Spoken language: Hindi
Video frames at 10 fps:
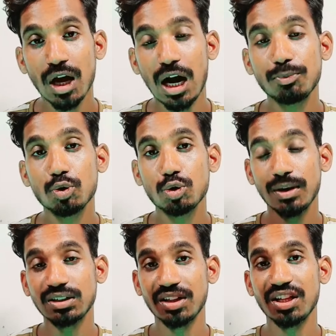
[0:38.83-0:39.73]
अब दोस्तों बात
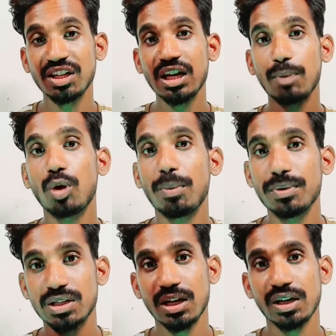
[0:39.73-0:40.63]
करते हैं कि आपको आपके
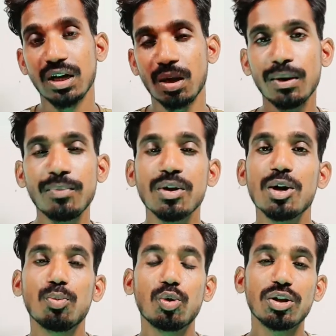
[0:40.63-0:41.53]
शहर के अलावा
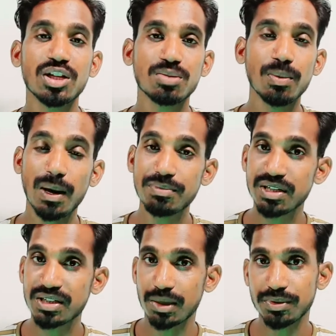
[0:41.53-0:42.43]
पूरे देश में 5G की
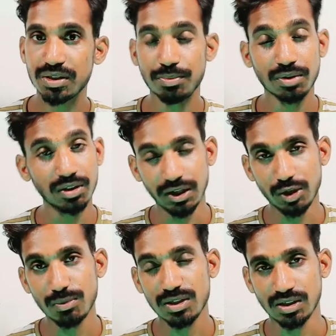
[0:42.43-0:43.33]
सर्विस कब तक देखने को
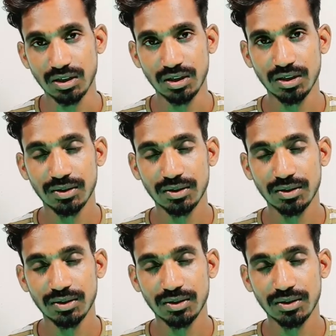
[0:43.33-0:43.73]
मिल सकती है